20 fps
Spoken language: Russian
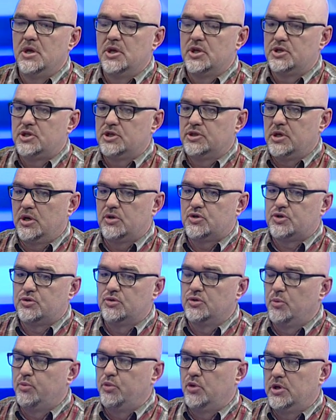считают,
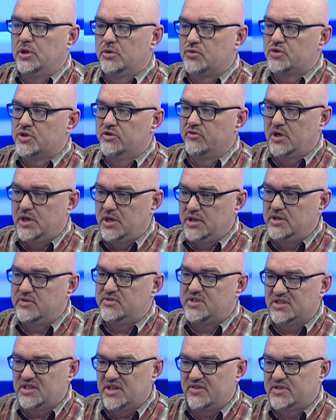что на поле нужно
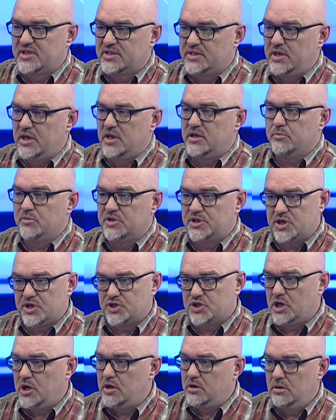выходить всегда в состоянии
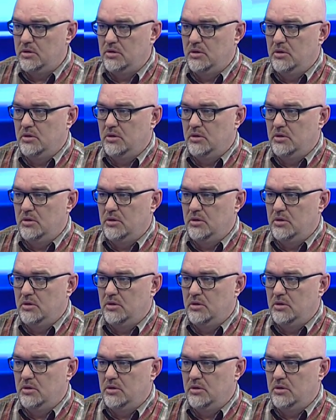мандража.